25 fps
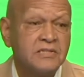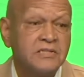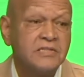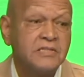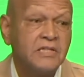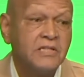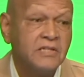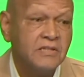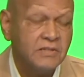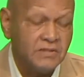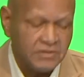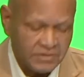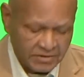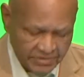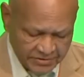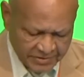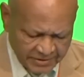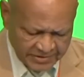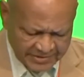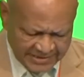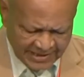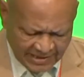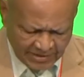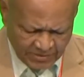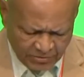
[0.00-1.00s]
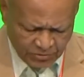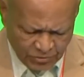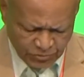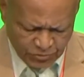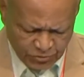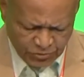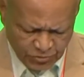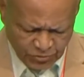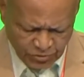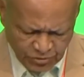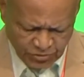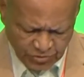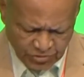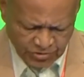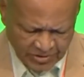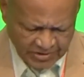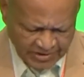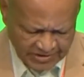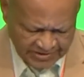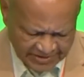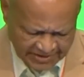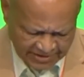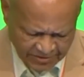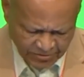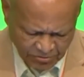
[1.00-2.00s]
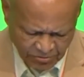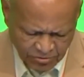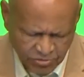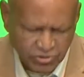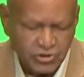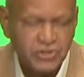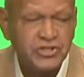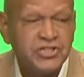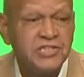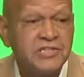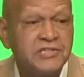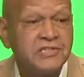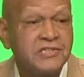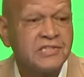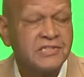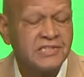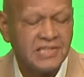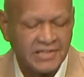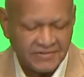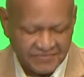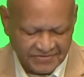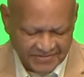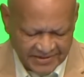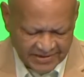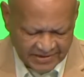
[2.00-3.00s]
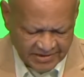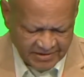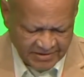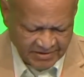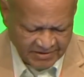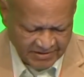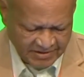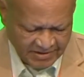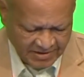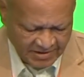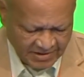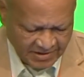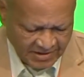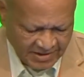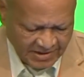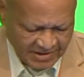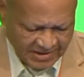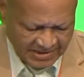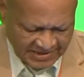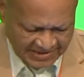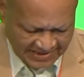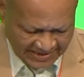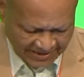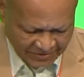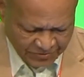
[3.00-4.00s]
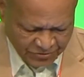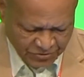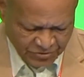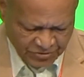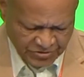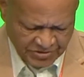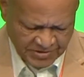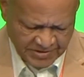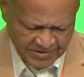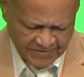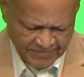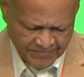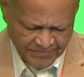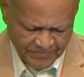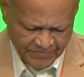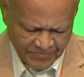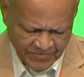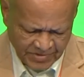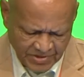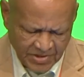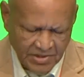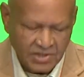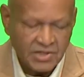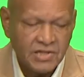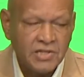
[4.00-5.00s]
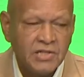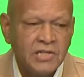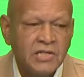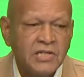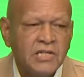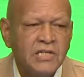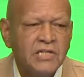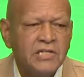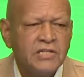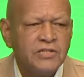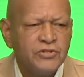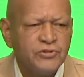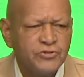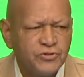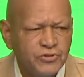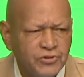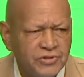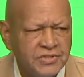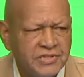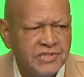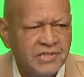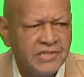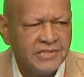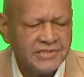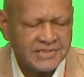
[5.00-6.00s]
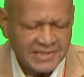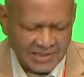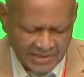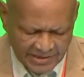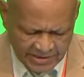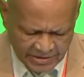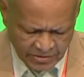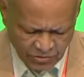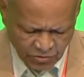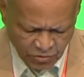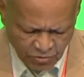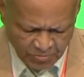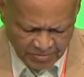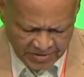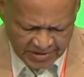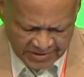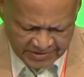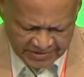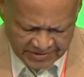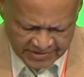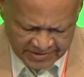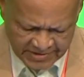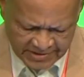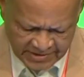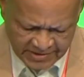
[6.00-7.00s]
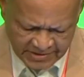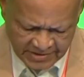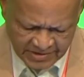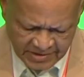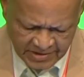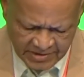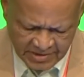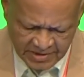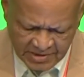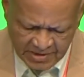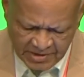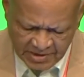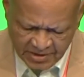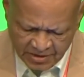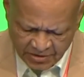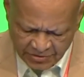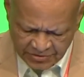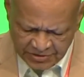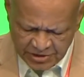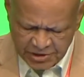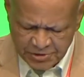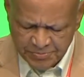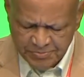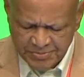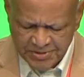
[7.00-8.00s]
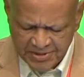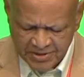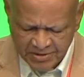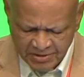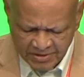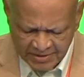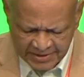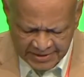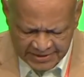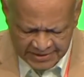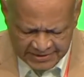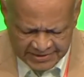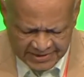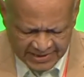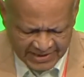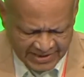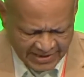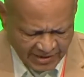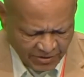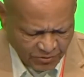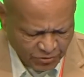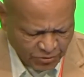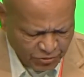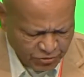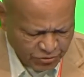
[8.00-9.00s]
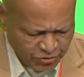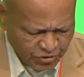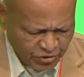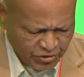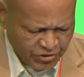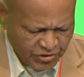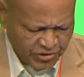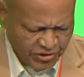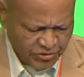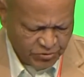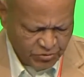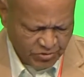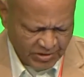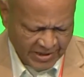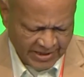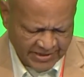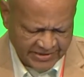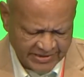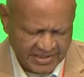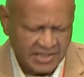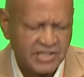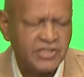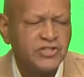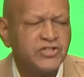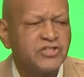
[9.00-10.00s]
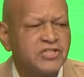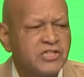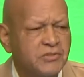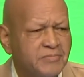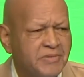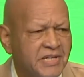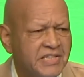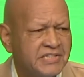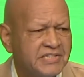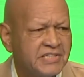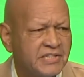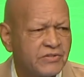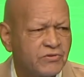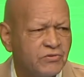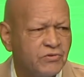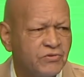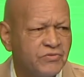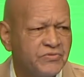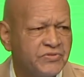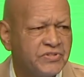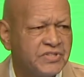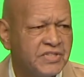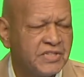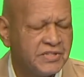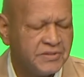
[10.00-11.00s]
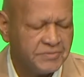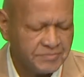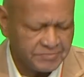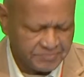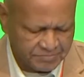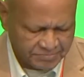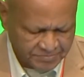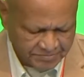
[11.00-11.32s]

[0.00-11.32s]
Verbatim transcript: tant de talentueux écologistes d'Afrique et d'ailleurs. Je tiens à les remercier en espérant être à la hauteur de la tâche qui m'a été confiée.